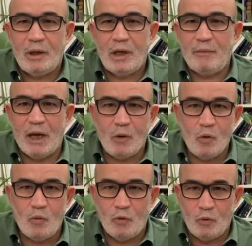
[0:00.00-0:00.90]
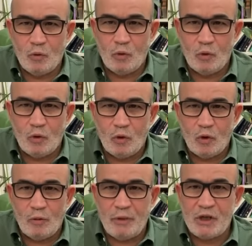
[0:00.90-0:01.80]
لم يقوموا
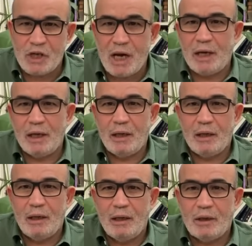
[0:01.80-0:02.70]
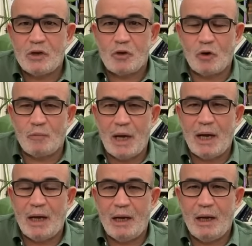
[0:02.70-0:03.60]
بشيء تشعر
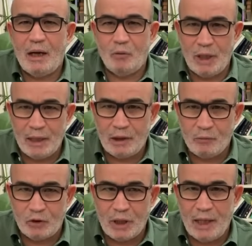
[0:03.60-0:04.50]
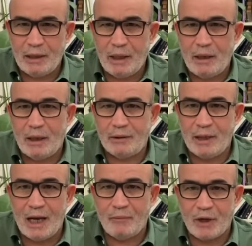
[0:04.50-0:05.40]
معه الولايات المتحدة
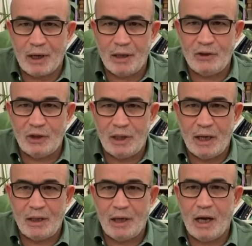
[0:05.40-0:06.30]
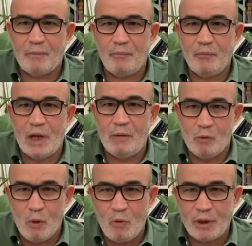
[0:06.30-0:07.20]
الداعم الرئيسي لهذه الحرب
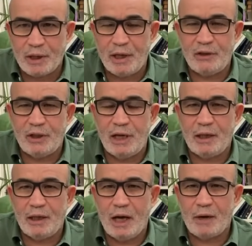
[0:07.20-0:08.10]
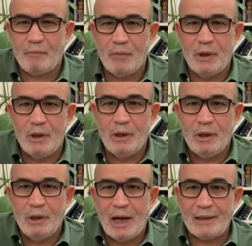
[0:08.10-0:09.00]
الممول الرئيسي لهذه الحرب
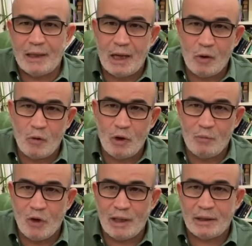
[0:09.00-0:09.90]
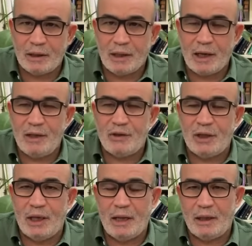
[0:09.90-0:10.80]
حتى لا أقول المخطط
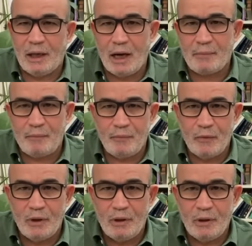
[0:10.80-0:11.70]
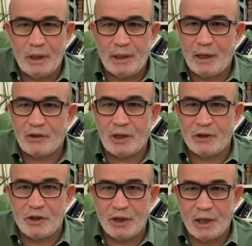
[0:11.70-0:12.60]
الرئيسي لهذه الحرب لأنها
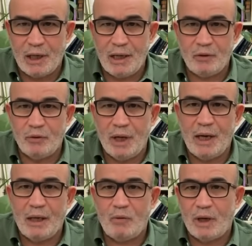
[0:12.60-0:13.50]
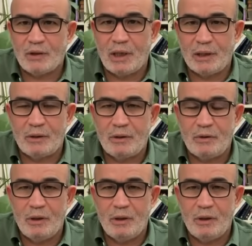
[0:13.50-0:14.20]
أرسلت جنرالات هناك وأرسلت